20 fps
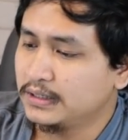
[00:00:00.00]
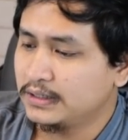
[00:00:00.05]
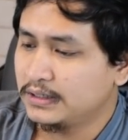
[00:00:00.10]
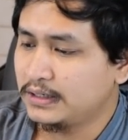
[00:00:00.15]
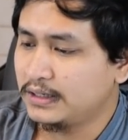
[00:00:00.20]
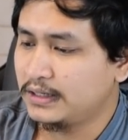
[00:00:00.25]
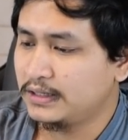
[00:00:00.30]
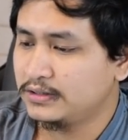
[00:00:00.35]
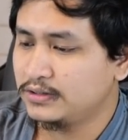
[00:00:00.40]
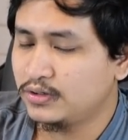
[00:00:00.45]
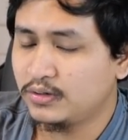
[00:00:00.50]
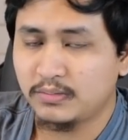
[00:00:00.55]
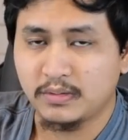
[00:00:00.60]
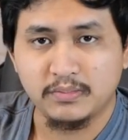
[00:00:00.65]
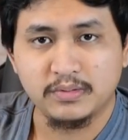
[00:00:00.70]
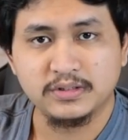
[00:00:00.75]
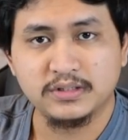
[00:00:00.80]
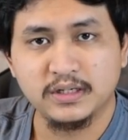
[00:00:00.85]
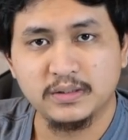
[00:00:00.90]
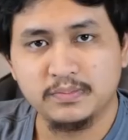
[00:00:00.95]
Dan join
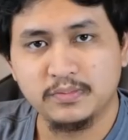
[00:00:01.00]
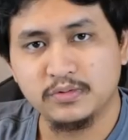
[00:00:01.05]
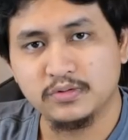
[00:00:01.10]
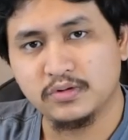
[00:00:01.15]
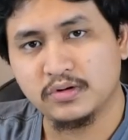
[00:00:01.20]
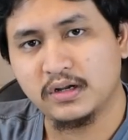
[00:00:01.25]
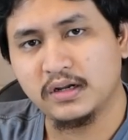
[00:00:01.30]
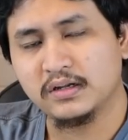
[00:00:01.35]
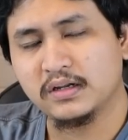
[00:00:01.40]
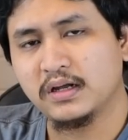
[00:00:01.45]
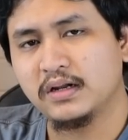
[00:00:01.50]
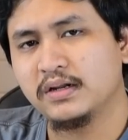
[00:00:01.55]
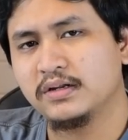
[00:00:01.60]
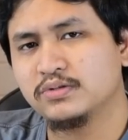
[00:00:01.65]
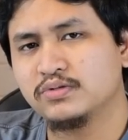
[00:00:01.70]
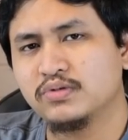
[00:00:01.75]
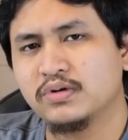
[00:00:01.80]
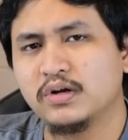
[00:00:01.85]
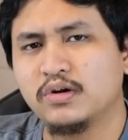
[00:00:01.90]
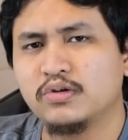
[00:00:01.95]
membership untuk
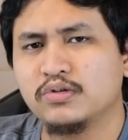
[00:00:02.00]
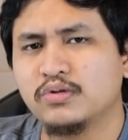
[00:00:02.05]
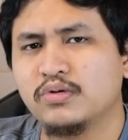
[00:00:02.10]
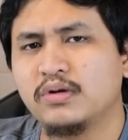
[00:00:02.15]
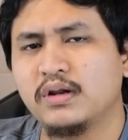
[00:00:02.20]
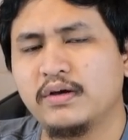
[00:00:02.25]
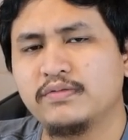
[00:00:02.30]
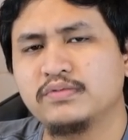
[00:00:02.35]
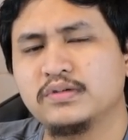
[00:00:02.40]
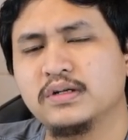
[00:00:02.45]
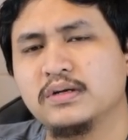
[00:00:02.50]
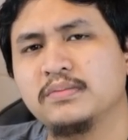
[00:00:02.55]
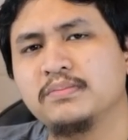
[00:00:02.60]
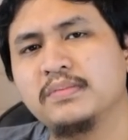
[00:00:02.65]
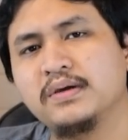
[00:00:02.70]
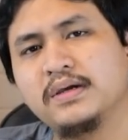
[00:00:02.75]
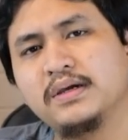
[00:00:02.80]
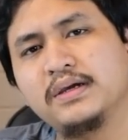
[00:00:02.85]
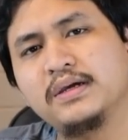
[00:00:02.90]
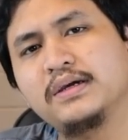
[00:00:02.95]
kalian-kalian yang suka nonton live
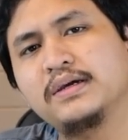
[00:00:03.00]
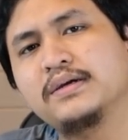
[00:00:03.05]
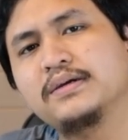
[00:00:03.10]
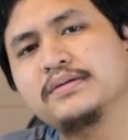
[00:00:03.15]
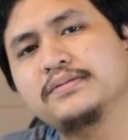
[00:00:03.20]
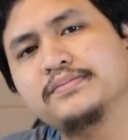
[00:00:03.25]
streaming